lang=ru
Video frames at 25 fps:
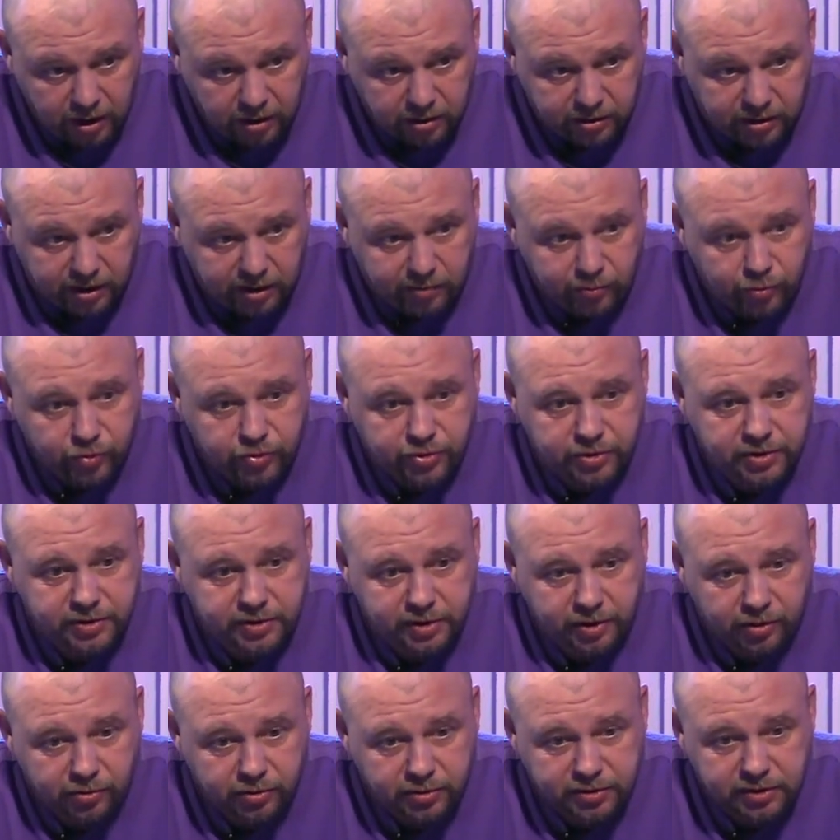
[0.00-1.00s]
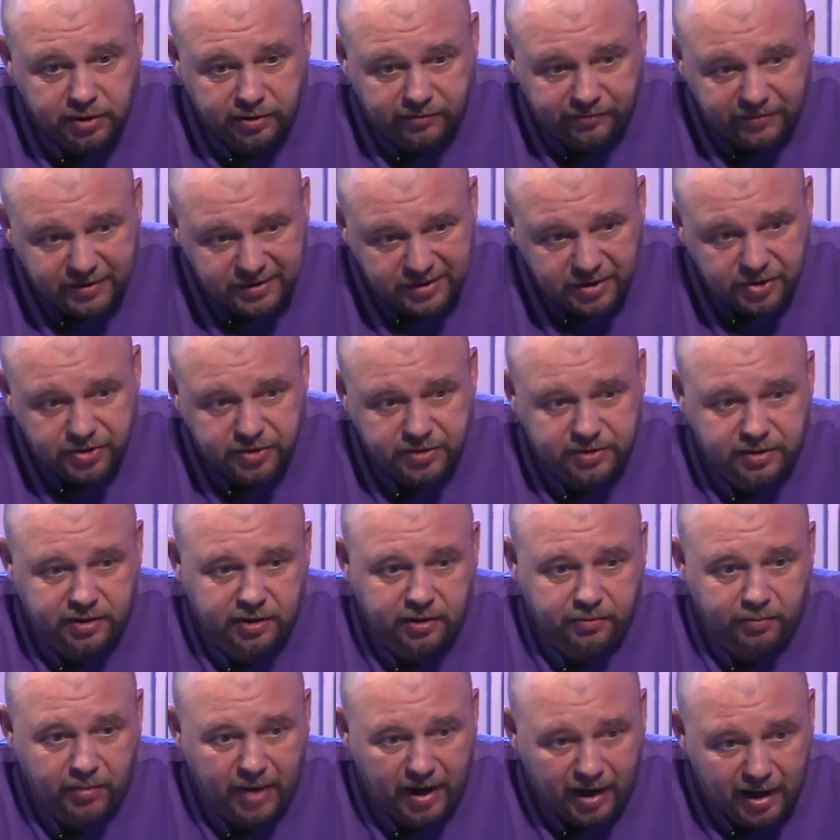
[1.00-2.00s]
требующей серьезных
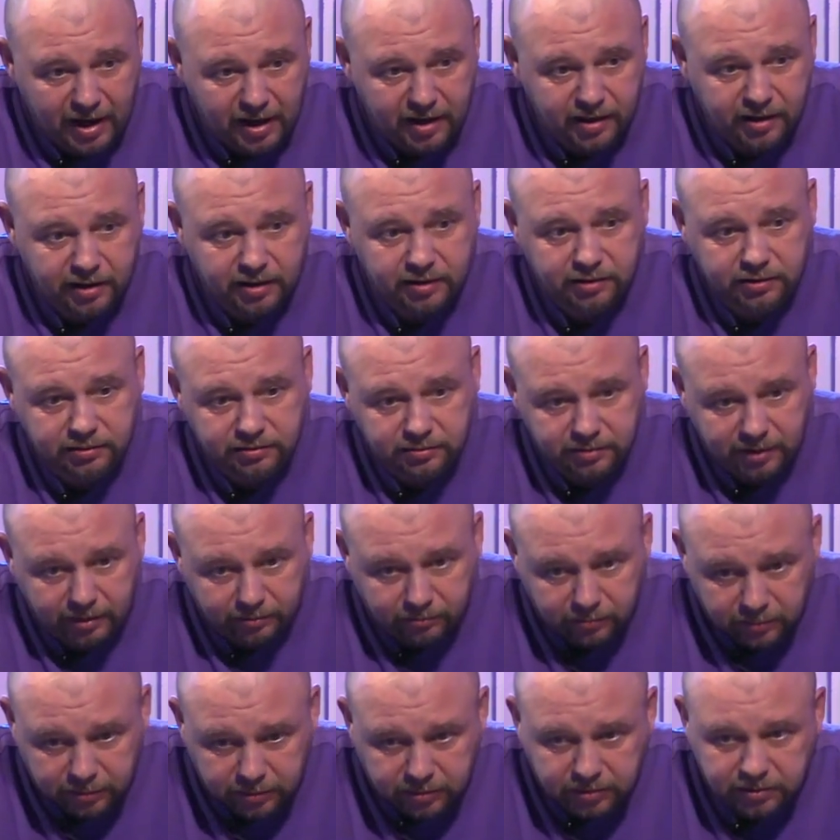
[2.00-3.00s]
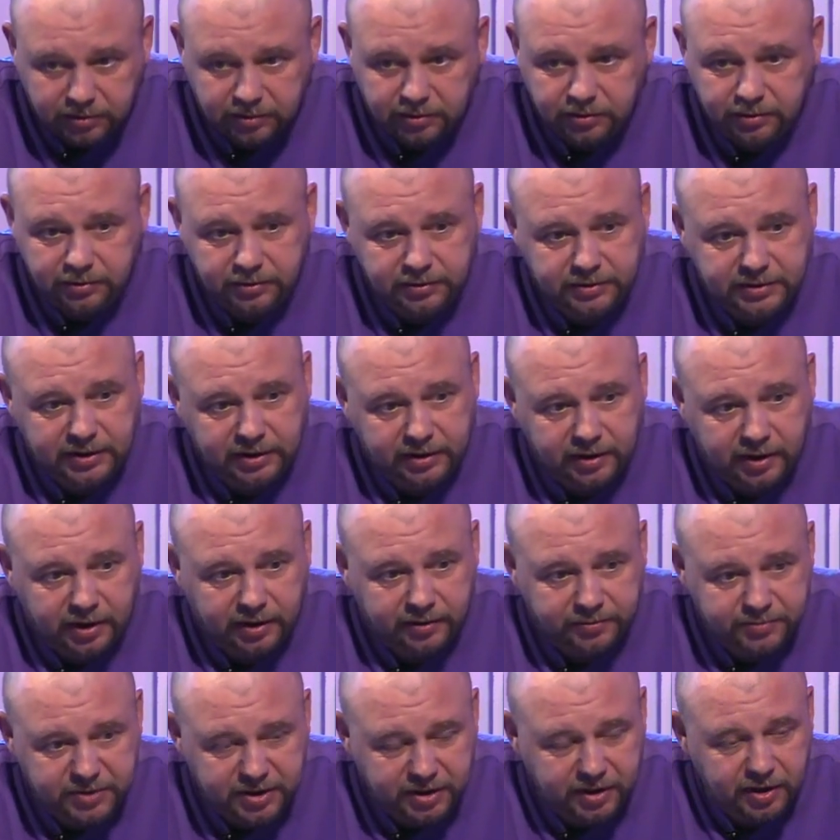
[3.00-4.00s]
физических, моральных там, э,
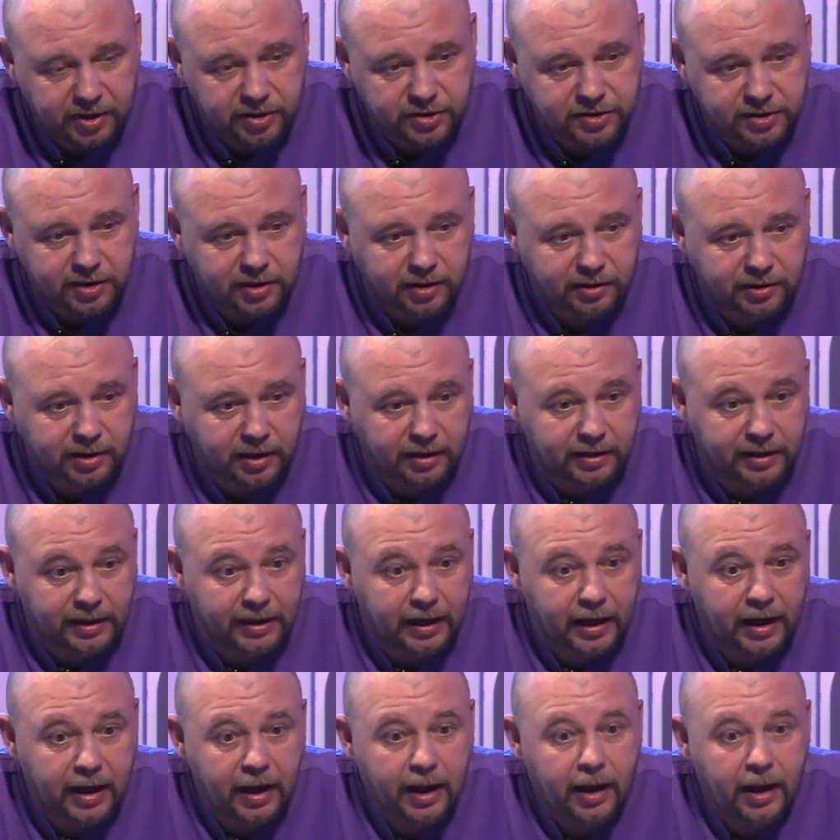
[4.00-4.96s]
затрат, психических и так далее.